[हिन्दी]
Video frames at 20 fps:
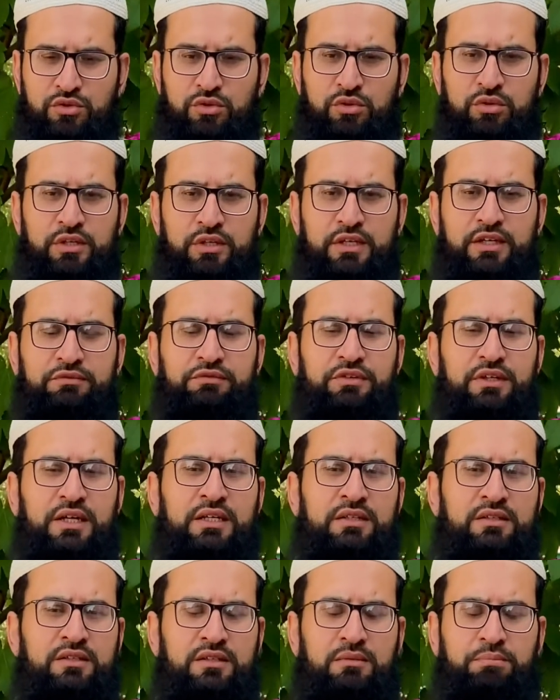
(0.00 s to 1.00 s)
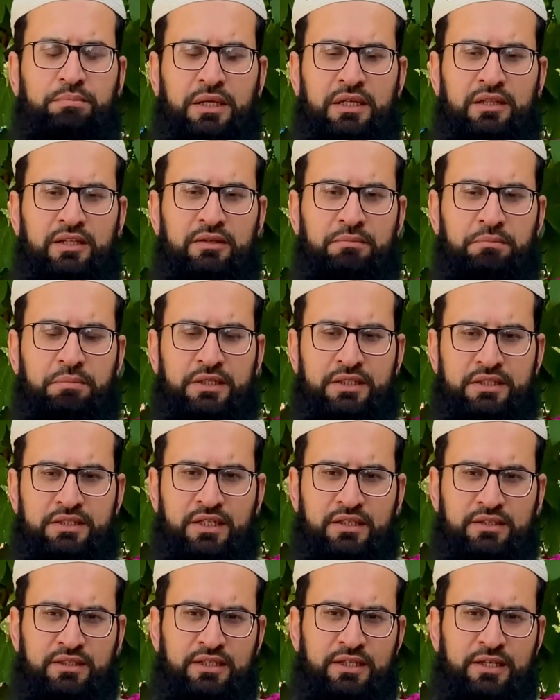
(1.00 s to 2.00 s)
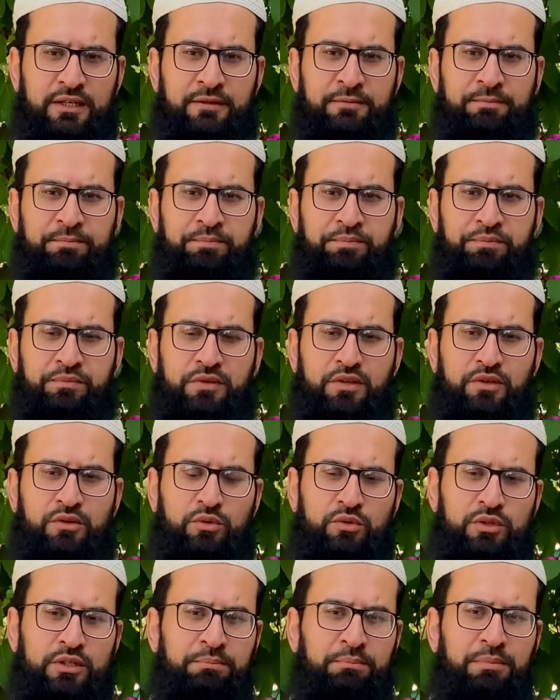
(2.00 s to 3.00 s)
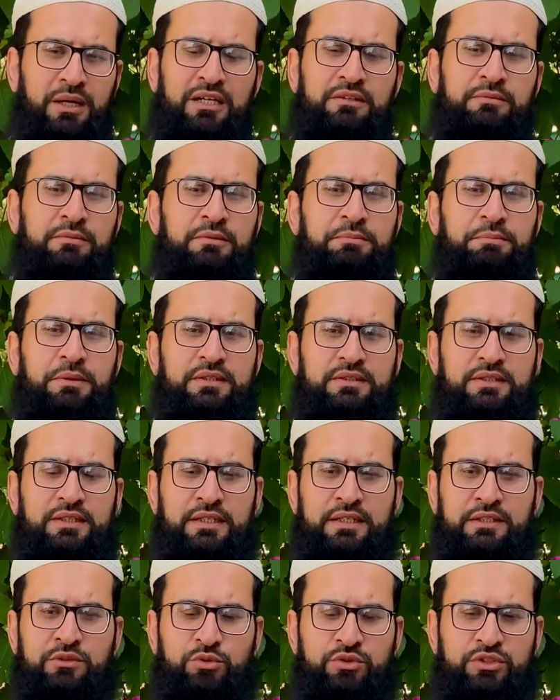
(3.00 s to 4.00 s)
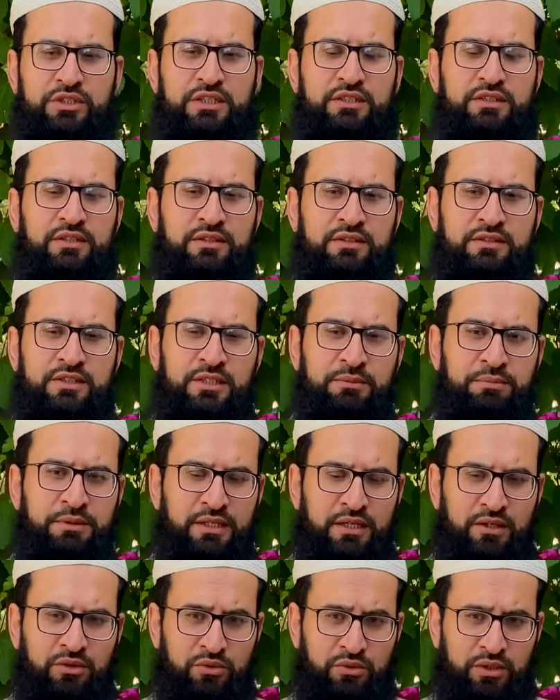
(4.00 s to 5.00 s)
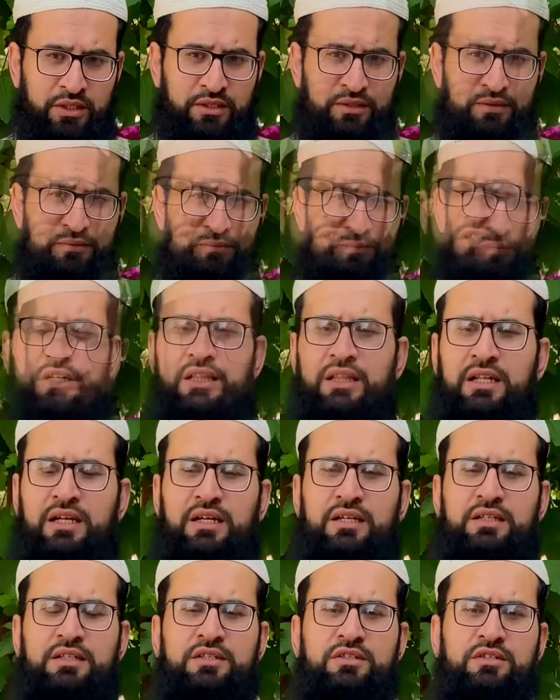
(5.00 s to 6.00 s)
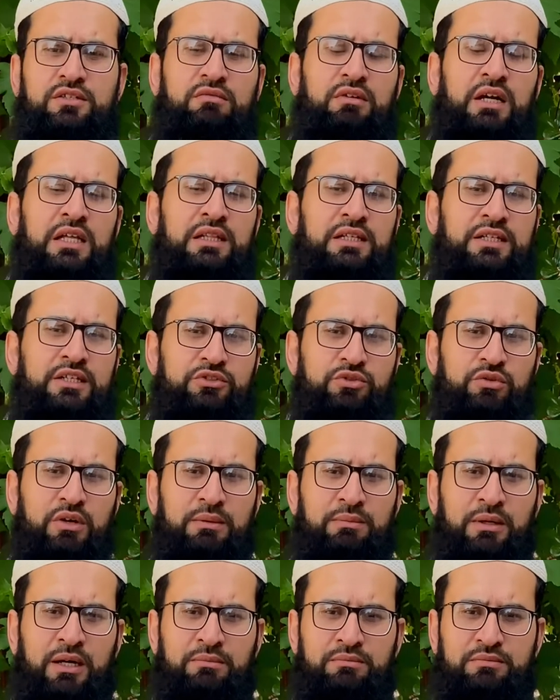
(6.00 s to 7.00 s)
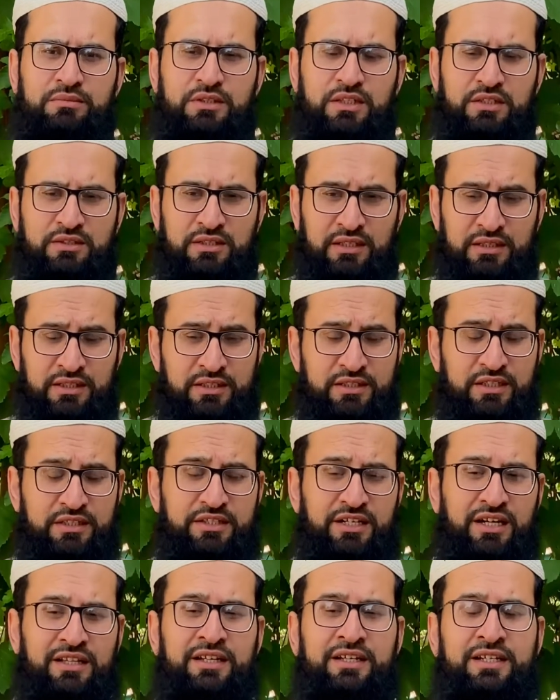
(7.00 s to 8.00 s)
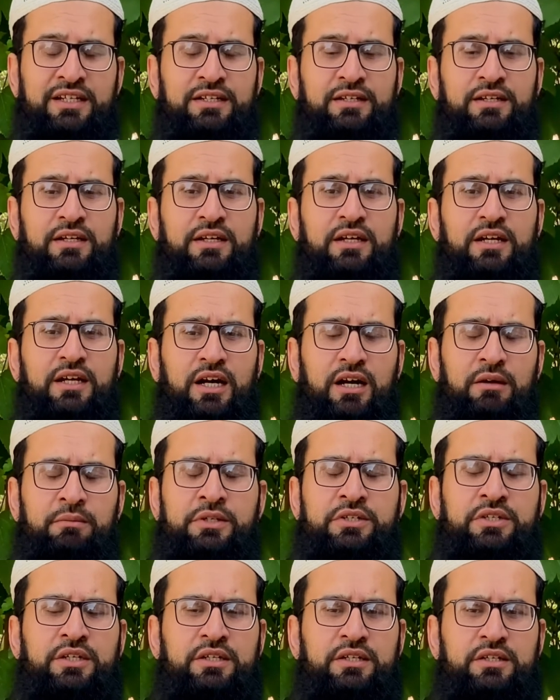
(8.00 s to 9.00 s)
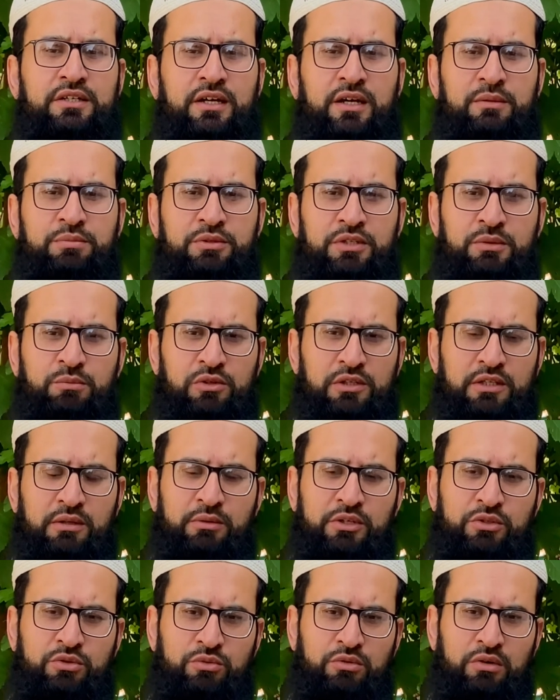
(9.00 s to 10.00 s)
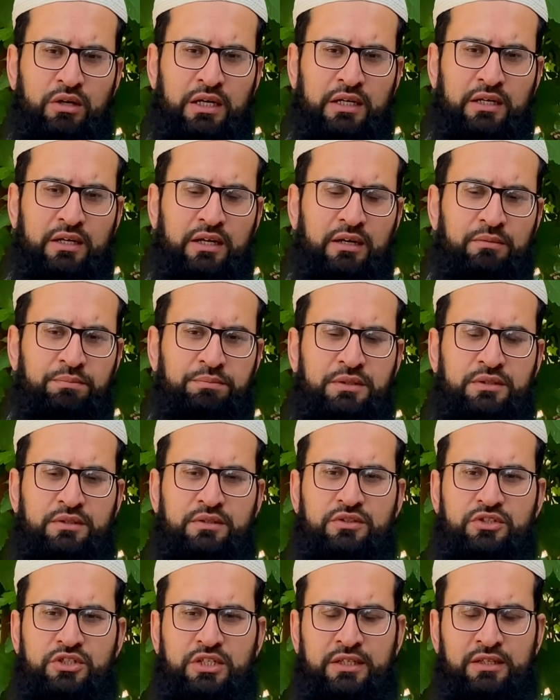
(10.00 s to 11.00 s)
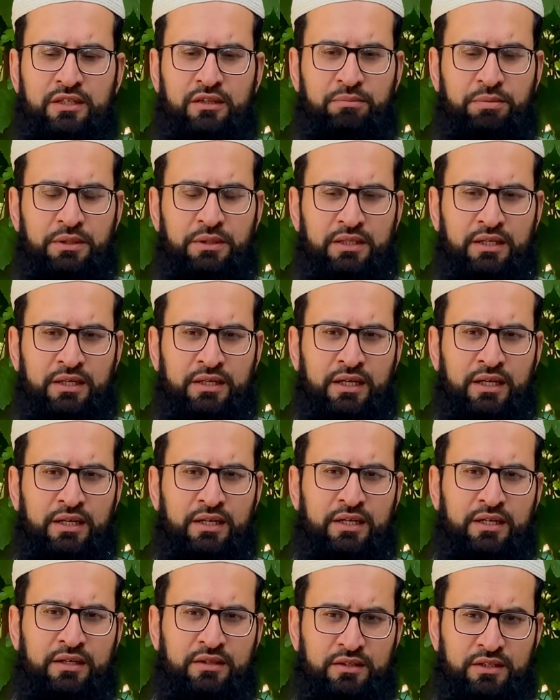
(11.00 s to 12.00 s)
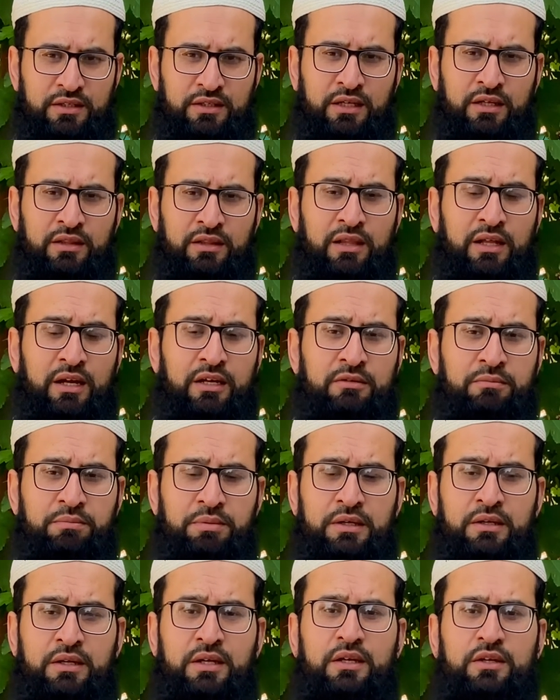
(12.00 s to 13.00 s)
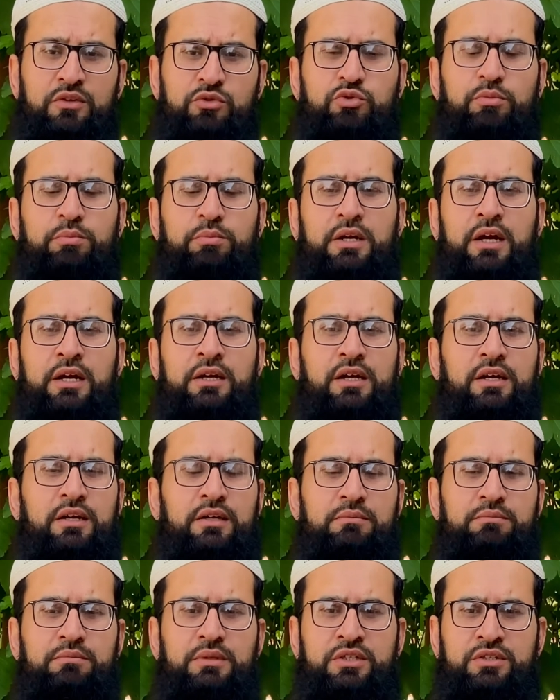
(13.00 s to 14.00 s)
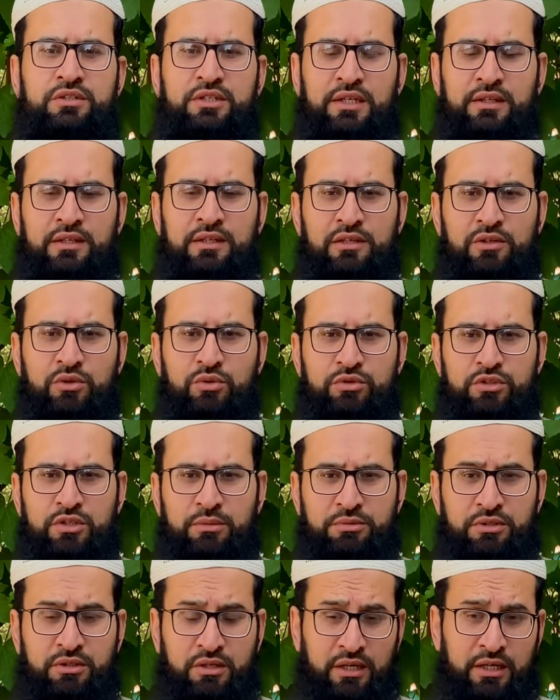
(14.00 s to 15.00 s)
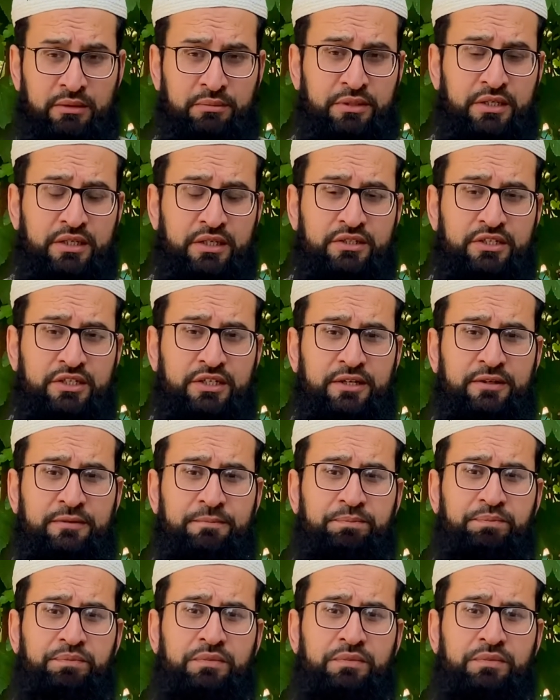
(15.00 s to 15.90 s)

जहर के फ़राज से पहले पढ़ी जाती हैं उन्हें बाद में पढ़ते हैं तो इसकी तरतीब क्या होगी इन इस सवाल का जवाब हम तसली से जानेंगे हमेशा की तरह आपसे मुलतमस हूँ अगर आप इस चैनल पर नए आए हैं दीन ऑनलाइन पर तो बर करम इस चैनल को सब्सक्राइब कीजिए